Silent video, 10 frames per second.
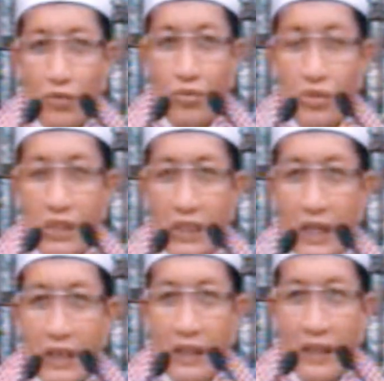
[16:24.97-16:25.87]

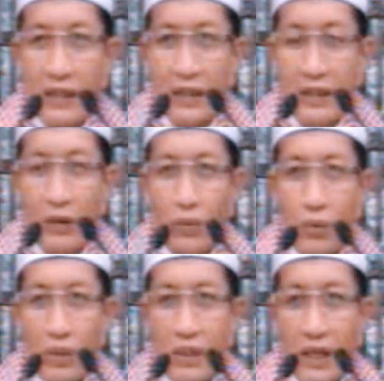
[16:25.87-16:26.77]
sucikan kakinya
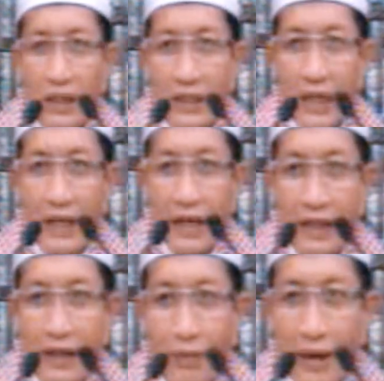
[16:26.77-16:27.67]
untuk tidak
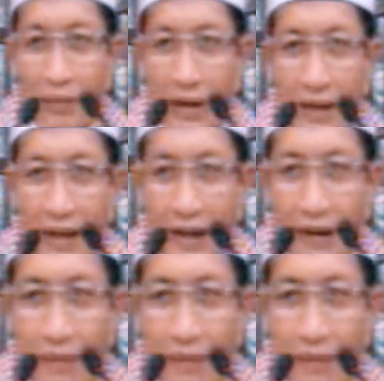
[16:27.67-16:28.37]
gentayangan kemana-mana.